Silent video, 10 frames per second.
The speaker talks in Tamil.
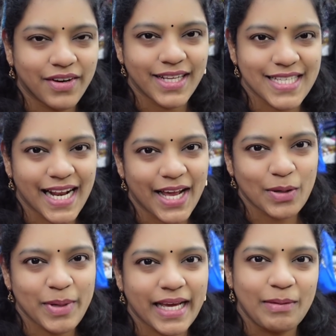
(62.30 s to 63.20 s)
ஃப்ரெண்ட்ஸ்
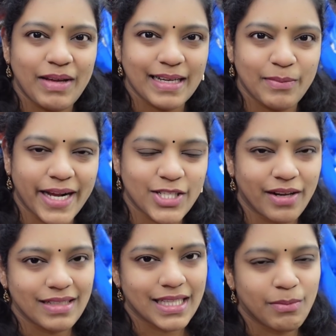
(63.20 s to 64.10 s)
எல்லாருக்கும் வணக்கம் வெல்கம் பேக் டு
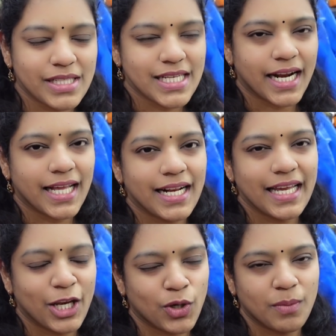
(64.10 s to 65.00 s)
லவ்லி தமிழ் சேனல்
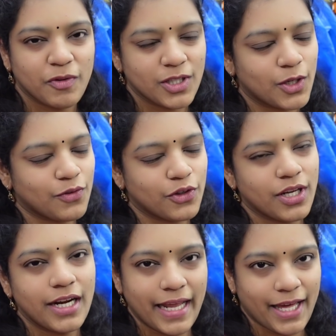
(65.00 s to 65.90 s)
இன்றைக்கும் நம்ம வந்து ஒரு ஃபுல்
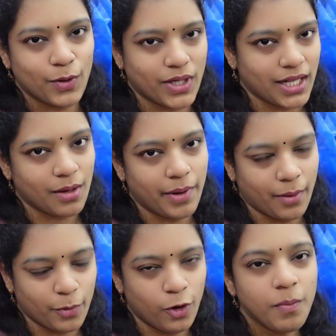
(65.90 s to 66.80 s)
டே ரொட்டீன் தான்
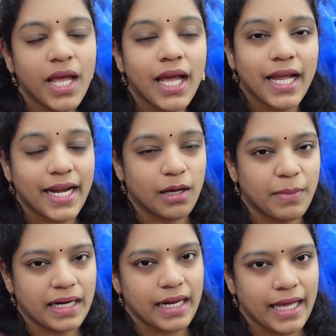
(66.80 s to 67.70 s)
பார்க்க போகிறோம் இன்னைக்கு
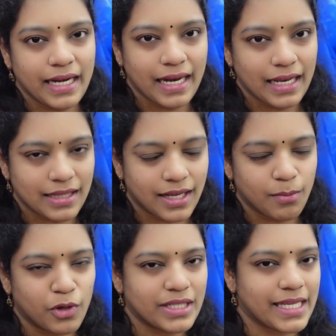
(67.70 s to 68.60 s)
மண்டே இன்னையில இருந்தால்
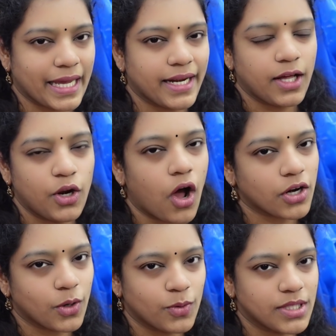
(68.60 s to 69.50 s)
நம்மளோட செகண்ட்
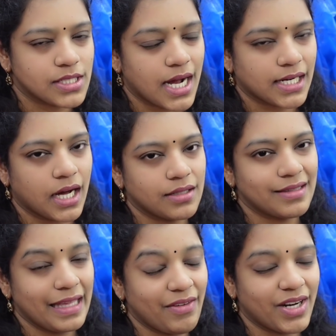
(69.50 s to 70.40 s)
லாக்டவுன் வந்து ஸ்டார்ட் ஆகுது
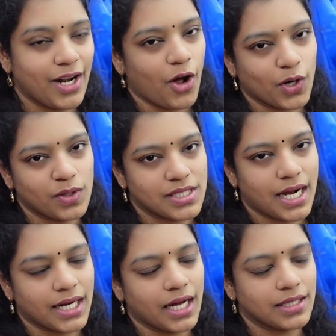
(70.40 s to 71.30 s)
தீவிர லாக்டவுன்
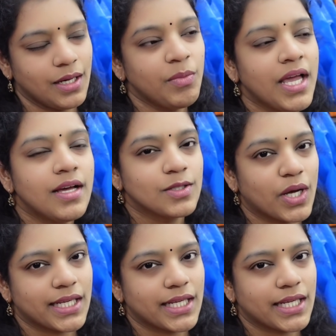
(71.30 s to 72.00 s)
ஸ்டார்ட் ஆகுது ஸோ